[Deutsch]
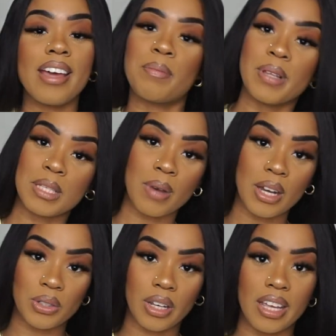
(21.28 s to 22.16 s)
ich bin's
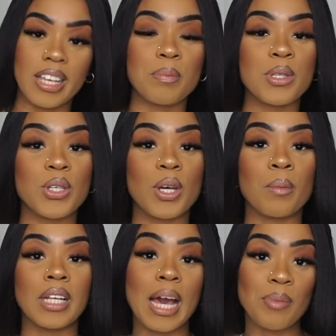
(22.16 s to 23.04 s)
Marjorie. Ich bin zurück
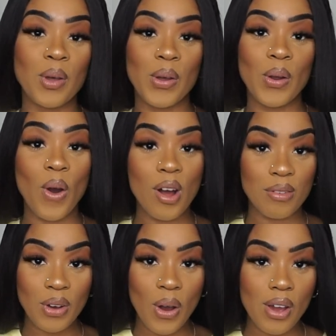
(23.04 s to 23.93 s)
mit einem neuen Haul
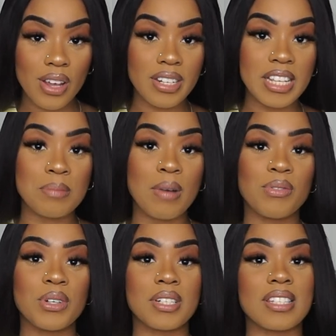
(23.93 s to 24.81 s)
für euch. Diesmal
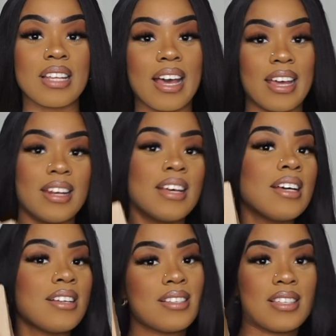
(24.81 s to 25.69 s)
wird es ein
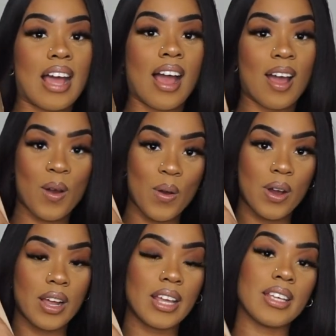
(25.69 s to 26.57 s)
Sarah
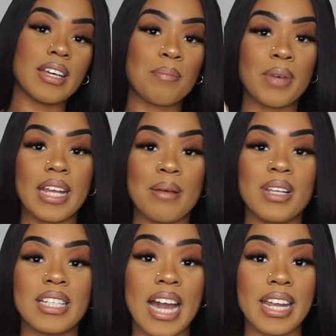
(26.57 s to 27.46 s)
Haul. Ich habe mir
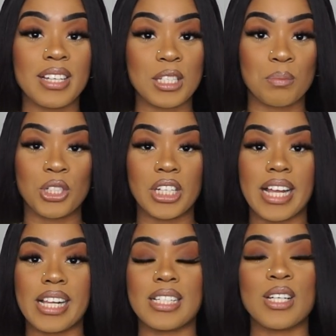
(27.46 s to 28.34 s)
nämlich einiges
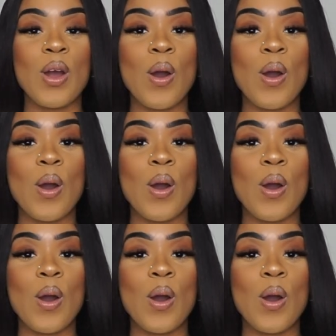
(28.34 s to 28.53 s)
bestellt.